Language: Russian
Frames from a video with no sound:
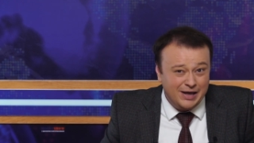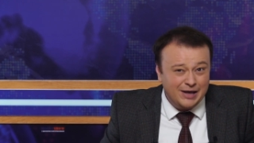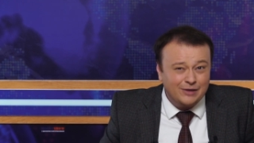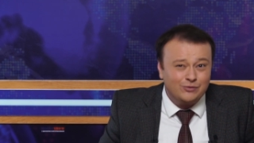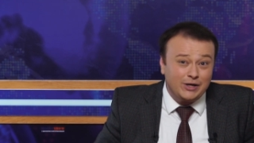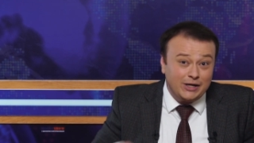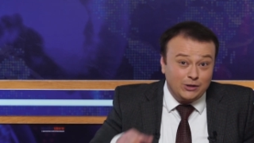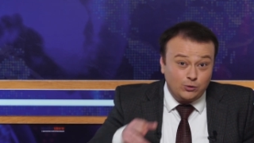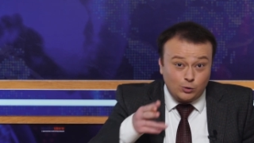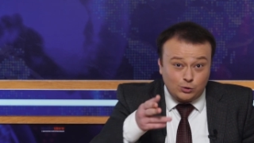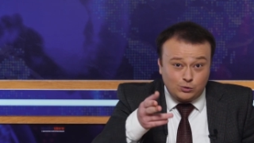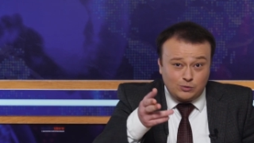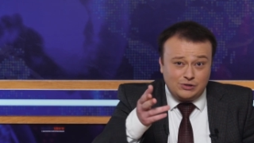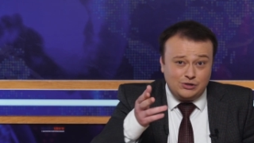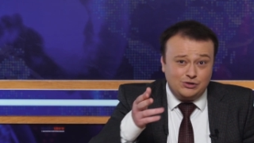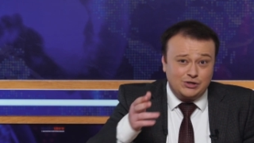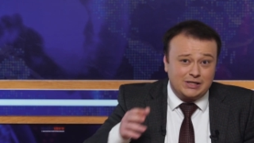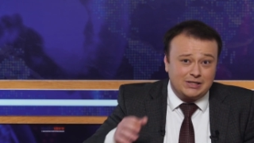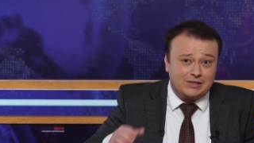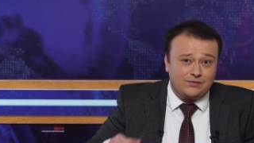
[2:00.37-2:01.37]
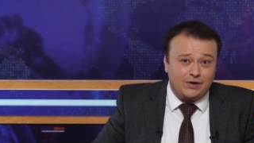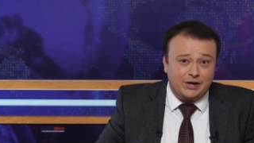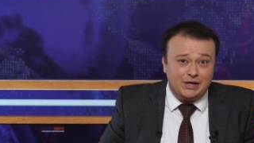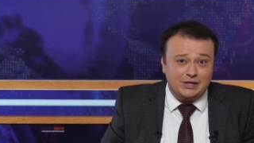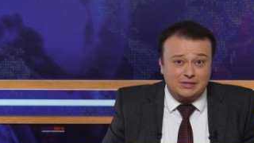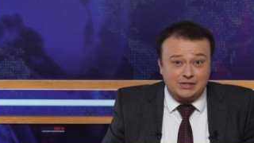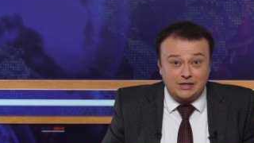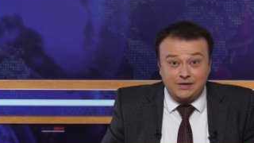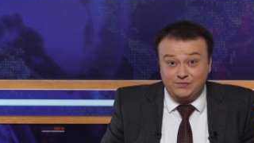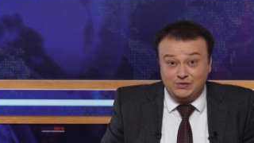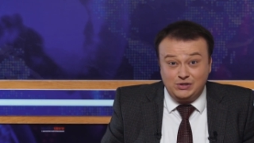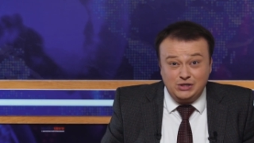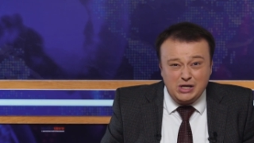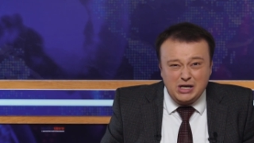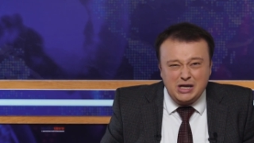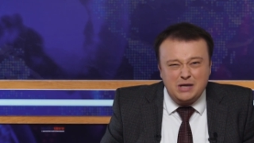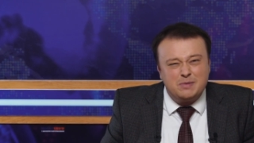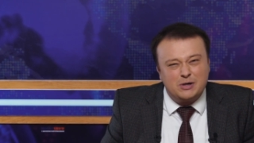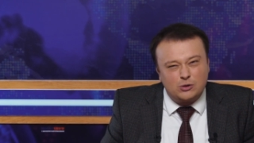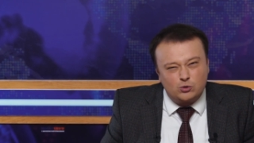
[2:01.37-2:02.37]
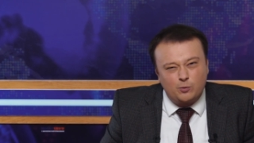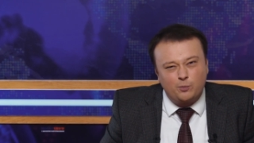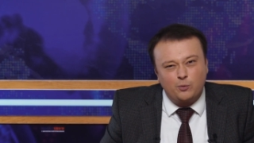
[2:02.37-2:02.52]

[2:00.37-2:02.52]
Да и то, что сейчас творится в Сирии, между